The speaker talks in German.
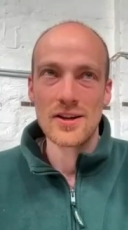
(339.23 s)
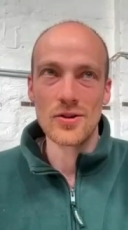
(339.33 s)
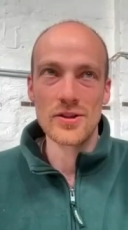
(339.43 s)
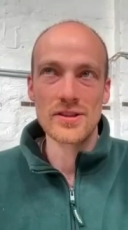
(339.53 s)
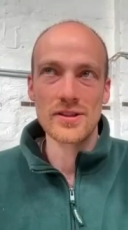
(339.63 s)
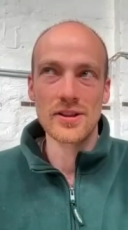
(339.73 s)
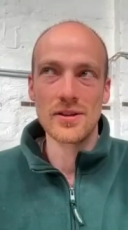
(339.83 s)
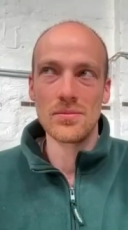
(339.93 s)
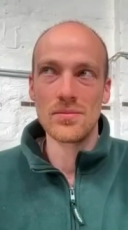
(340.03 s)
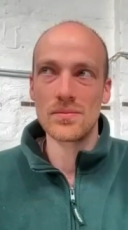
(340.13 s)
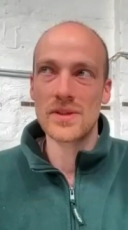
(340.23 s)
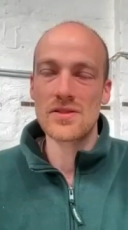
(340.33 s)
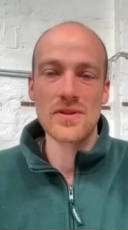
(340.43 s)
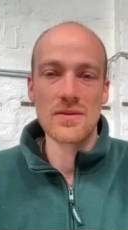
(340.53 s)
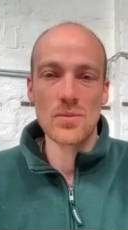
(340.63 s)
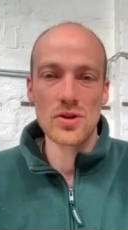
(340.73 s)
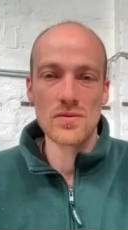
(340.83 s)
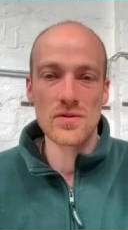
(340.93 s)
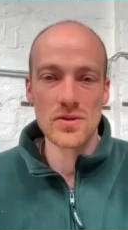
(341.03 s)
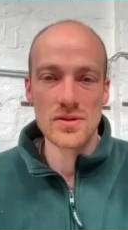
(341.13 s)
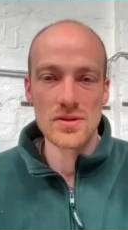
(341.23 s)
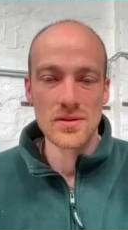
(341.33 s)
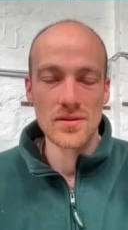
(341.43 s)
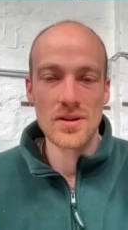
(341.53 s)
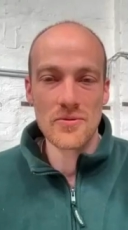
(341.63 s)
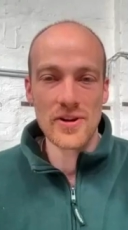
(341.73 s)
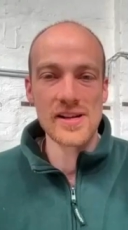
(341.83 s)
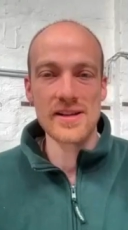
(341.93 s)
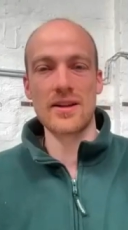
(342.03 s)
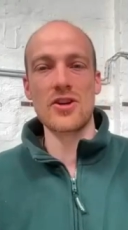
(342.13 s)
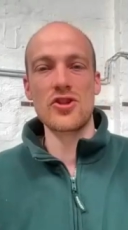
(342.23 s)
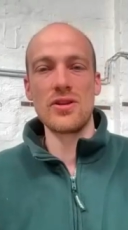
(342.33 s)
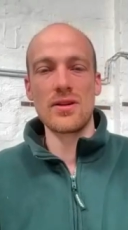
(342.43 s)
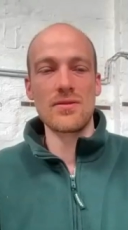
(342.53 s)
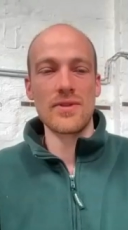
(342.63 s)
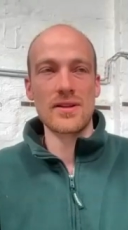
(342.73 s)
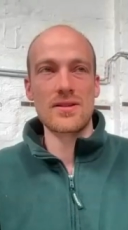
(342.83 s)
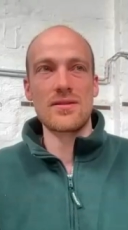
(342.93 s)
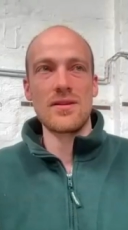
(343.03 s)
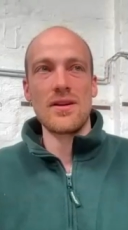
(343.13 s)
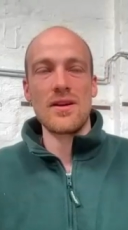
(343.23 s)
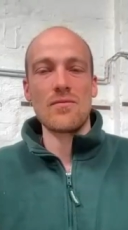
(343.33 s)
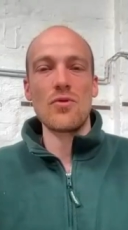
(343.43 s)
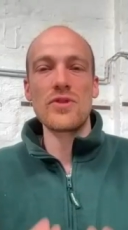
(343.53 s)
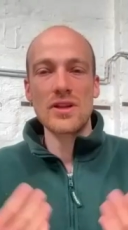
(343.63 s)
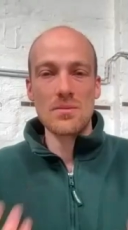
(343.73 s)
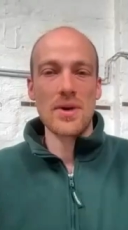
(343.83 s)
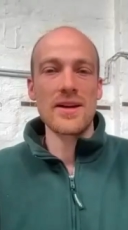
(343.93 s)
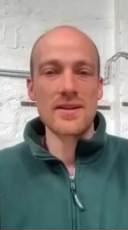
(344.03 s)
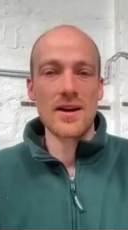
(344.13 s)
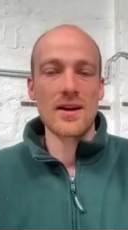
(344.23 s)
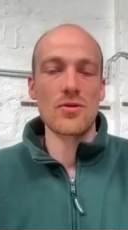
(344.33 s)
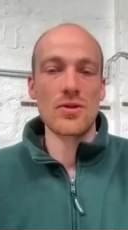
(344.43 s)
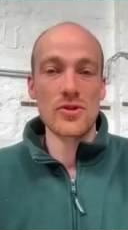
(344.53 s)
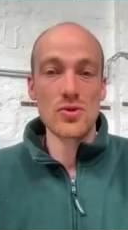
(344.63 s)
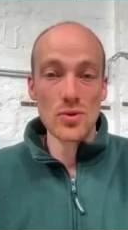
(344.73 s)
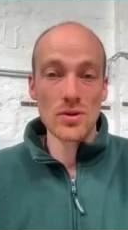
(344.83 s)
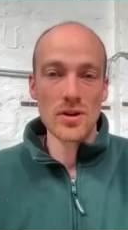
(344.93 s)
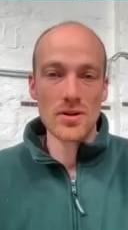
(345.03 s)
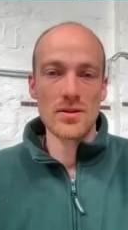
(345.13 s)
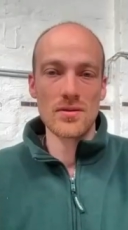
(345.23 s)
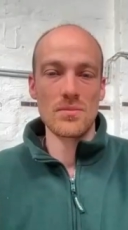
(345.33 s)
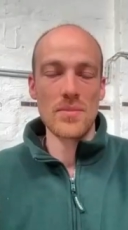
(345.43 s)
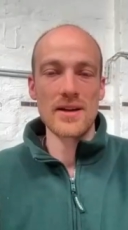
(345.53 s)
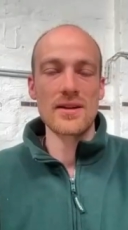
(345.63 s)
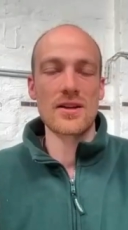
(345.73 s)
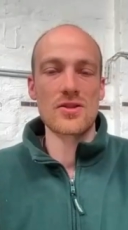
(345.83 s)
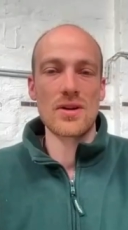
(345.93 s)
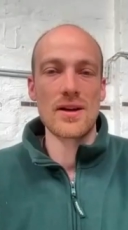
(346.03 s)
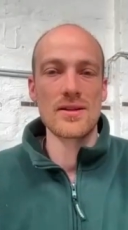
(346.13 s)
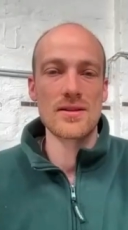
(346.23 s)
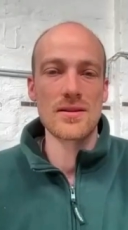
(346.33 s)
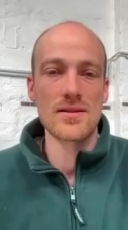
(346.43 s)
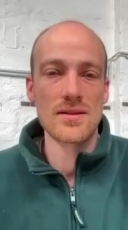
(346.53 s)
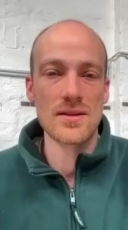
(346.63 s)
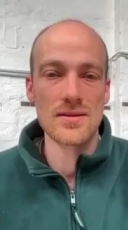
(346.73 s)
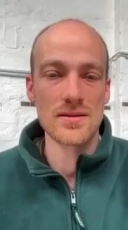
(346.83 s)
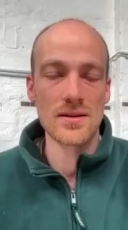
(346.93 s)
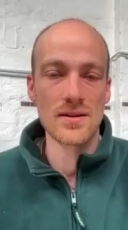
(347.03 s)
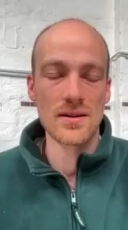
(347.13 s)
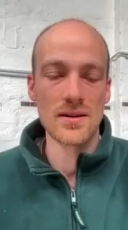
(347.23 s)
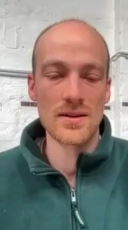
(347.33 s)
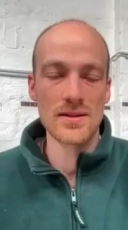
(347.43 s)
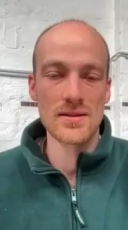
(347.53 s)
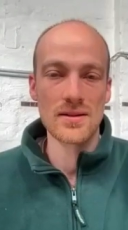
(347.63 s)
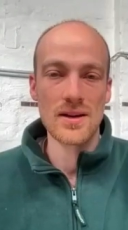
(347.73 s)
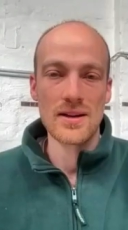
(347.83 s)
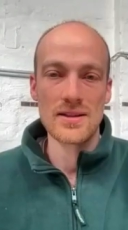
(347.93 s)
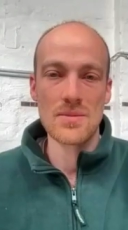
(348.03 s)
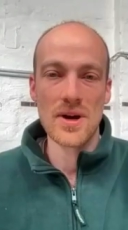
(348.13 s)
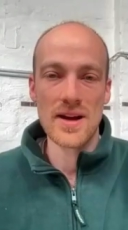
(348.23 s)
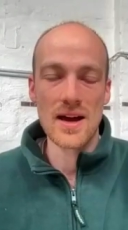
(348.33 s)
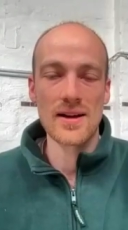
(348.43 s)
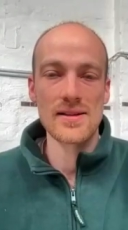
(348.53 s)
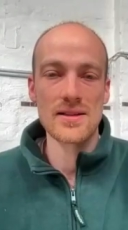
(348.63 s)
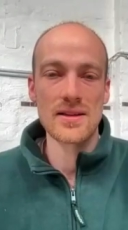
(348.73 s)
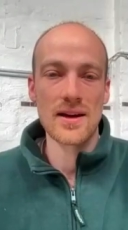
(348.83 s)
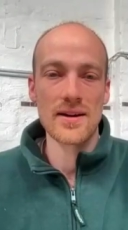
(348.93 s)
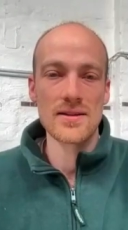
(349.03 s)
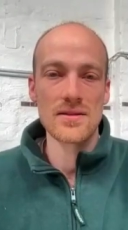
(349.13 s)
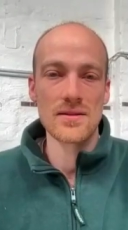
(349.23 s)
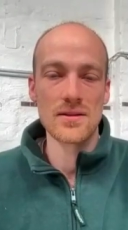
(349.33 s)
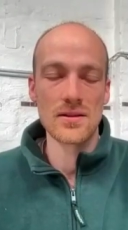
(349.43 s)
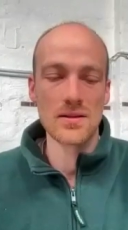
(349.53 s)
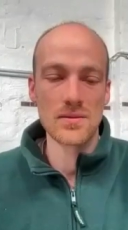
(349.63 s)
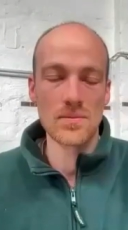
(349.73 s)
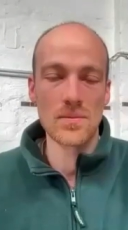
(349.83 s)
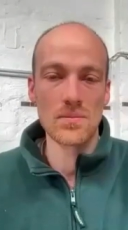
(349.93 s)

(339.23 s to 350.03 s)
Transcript: Und ähm, deswegen möchten wir uns in einem Feld engagieren, was, wo wir einen Beitrag oder versuchen können, einen Beitrag zu leisten, dass äh, das Thema Nachhaltigkeit äh,